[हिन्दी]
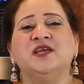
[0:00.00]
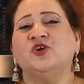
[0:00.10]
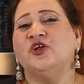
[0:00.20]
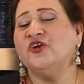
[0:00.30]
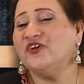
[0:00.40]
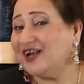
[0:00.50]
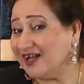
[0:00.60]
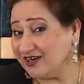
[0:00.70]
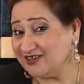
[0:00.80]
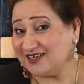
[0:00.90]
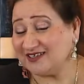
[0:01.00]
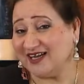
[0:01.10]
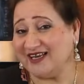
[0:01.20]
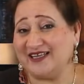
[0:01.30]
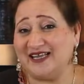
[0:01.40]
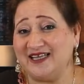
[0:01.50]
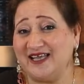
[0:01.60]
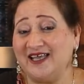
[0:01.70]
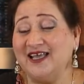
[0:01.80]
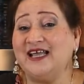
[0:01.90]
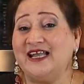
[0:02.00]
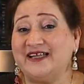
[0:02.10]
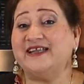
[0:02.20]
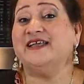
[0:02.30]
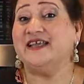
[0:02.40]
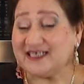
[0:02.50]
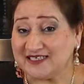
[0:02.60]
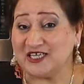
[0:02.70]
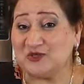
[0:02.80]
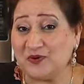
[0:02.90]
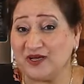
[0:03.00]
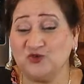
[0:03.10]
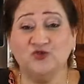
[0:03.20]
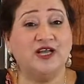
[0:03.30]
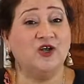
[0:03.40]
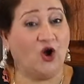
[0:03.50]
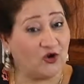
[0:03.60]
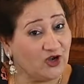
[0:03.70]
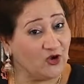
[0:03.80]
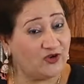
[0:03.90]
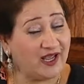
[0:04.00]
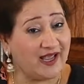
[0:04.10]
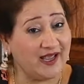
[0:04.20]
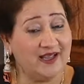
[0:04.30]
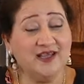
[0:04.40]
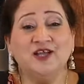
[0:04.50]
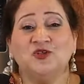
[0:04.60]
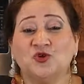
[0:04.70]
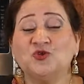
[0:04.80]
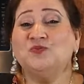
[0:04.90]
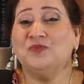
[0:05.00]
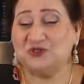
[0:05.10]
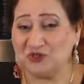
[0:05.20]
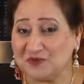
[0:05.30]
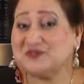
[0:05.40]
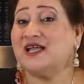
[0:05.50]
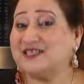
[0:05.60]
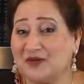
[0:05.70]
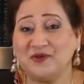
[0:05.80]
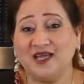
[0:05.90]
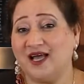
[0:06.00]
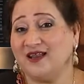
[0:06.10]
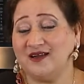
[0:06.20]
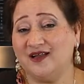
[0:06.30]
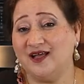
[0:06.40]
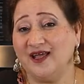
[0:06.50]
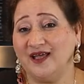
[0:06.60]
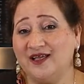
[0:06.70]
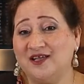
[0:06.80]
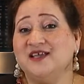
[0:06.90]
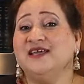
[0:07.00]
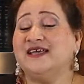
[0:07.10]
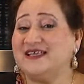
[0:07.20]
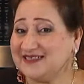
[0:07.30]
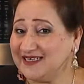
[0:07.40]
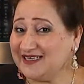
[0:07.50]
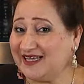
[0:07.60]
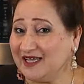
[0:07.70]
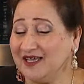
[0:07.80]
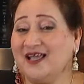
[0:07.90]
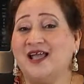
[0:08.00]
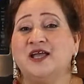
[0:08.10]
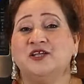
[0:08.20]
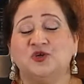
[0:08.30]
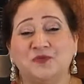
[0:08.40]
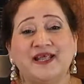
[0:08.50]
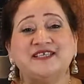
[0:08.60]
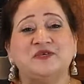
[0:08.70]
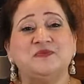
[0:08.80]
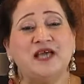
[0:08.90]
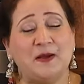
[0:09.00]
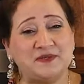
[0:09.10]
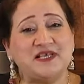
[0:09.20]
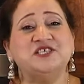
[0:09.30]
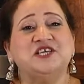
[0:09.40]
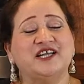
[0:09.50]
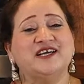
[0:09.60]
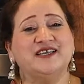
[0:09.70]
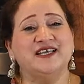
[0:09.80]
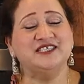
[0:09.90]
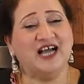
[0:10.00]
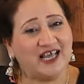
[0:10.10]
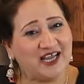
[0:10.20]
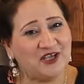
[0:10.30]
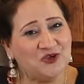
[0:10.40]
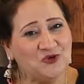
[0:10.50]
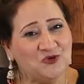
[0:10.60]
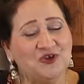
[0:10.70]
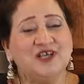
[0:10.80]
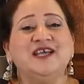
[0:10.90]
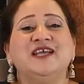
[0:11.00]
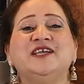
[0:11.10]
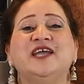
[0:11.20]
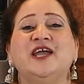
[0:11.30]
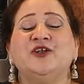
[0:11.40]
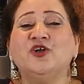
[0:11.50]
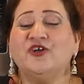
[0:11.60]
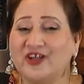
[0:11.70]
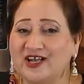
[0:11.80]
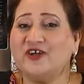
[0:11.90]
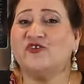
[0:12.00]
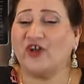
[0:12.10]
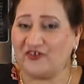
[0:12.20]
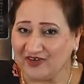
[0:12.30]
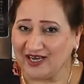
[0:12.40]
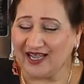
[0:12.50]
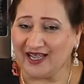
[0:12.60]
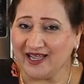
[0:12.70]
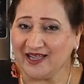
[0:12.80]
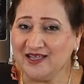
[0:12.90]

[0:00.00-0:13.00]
कोई न्यूटेला का डिज़र्ट खाने के लिए लेकिन इस ईद पर चूँकि लॉकडाउन है तो बच्चों की पसंद का भी ख्याल रखना है इसीलिए जो मैं रेसिपी आपके साथ शेयर करने जा रही हूँ ये न्यूटेला ट्राइफल है